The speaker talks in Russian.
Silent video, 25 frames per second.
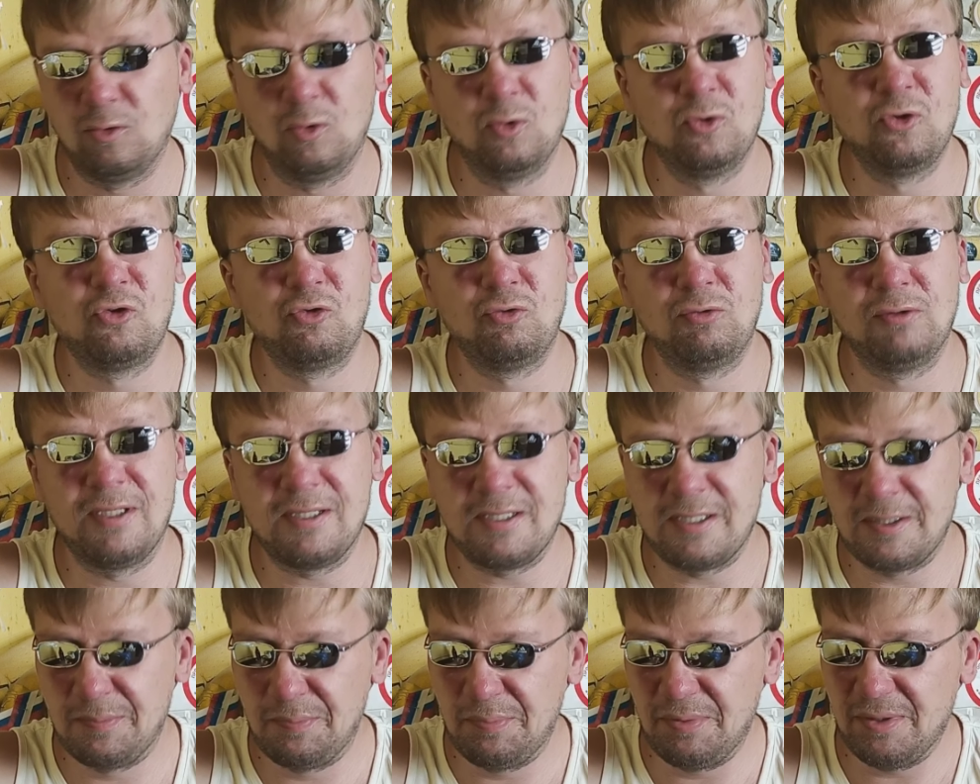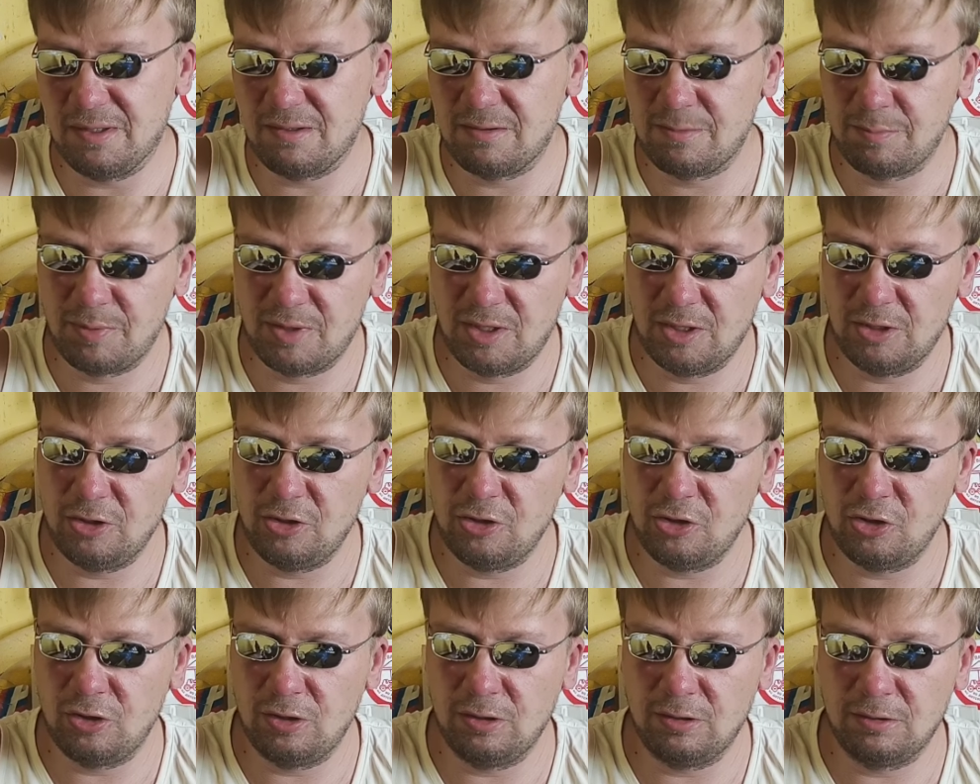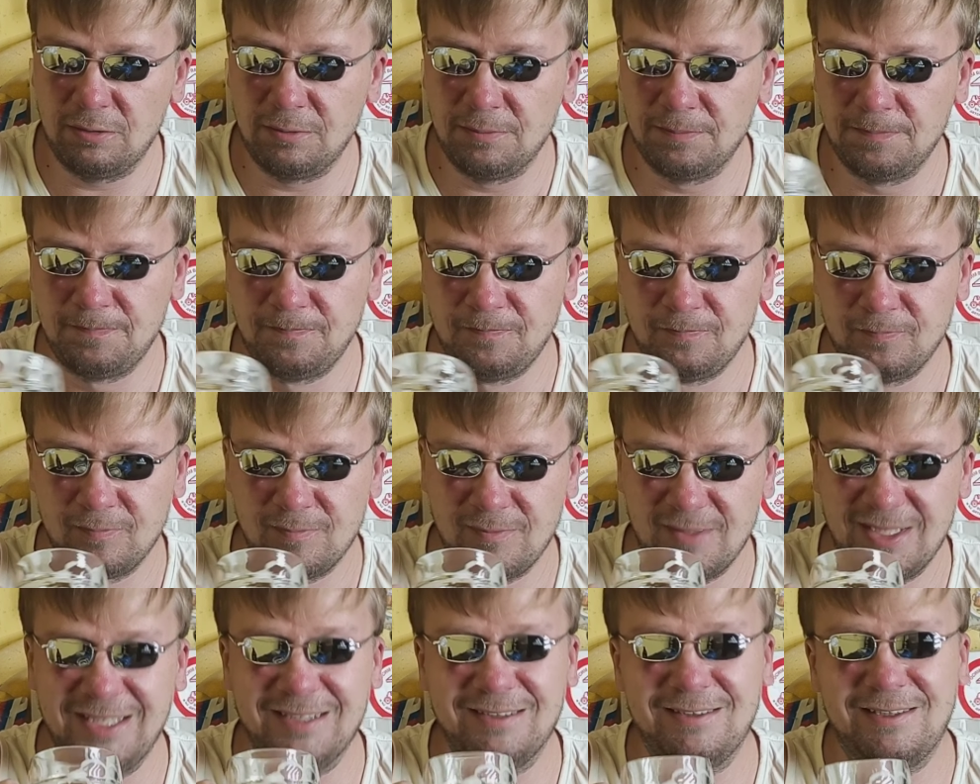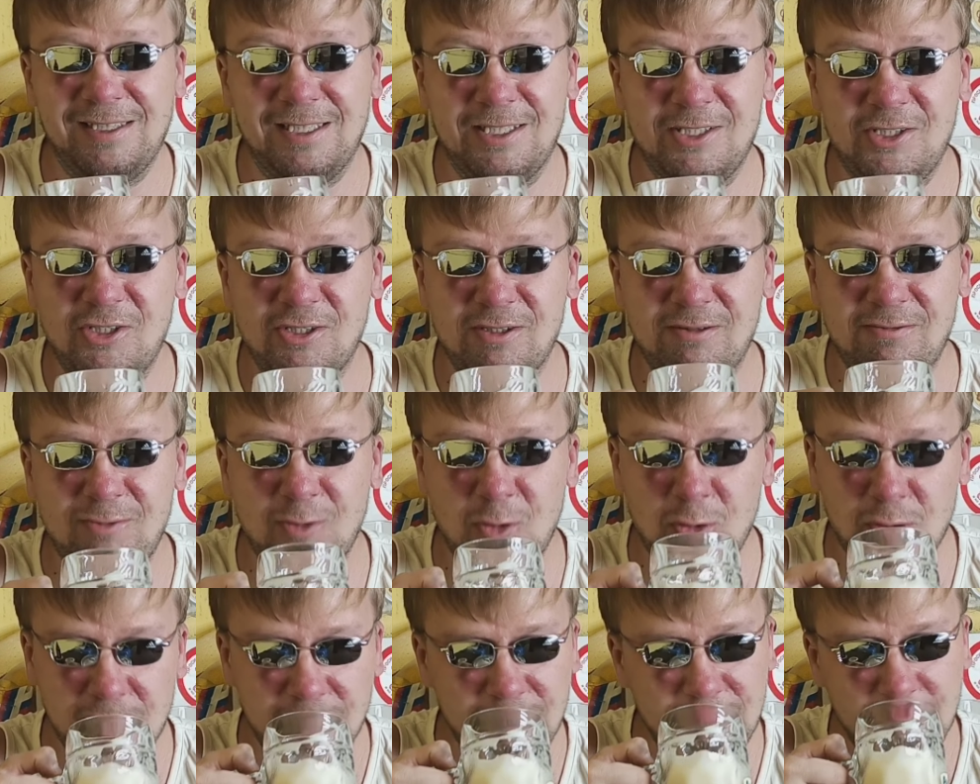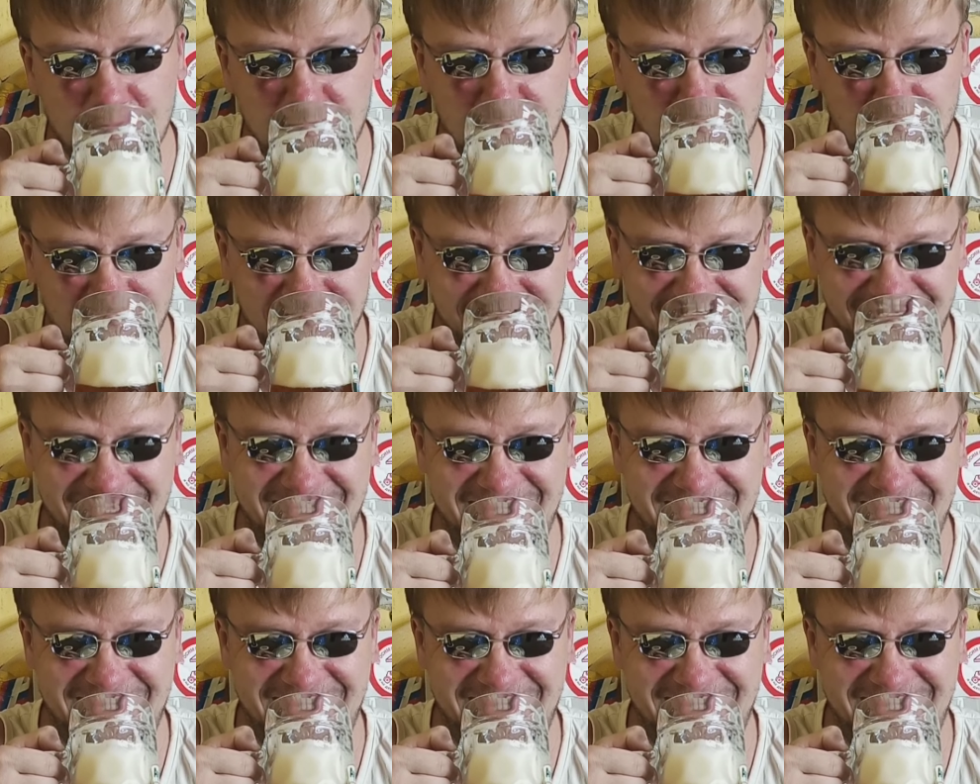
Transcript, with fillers: Он же у нас спец в пшеничках. Если я сейчас все не выпью.